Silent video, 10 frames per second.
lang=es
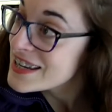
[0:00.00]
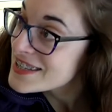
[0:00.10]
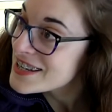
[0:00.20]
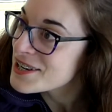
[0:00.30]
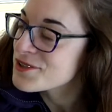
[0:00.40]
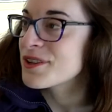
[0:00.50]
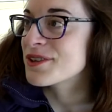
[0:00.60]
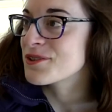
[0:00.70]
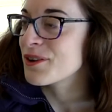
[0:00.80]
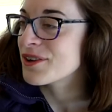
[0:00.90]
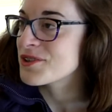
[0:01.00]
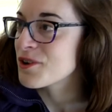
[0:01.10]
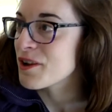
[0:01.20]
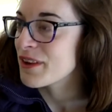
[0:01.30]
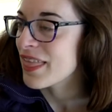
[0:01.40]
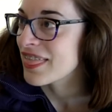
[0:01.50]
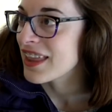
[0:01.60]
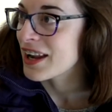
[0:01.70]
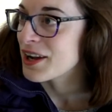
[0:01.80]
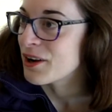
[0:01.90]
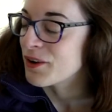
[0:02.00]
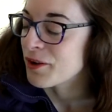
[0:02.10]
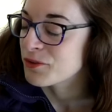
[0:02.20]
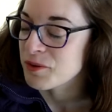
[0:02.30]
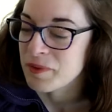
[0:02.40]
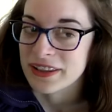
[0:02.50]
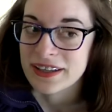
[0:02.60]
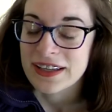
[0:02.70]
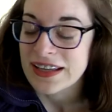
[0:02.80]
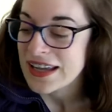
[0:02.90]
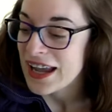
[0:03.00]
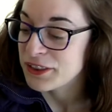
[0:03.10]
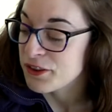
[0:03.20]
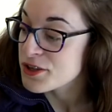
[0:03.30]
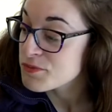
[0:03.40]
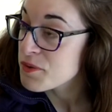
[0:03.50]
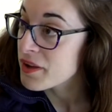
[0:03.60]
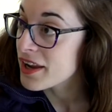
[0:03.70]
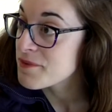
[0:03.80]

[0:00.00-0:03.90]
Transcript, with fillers: sí, estoy en asesoría financiera ahora actualmente. Entonces muy bien,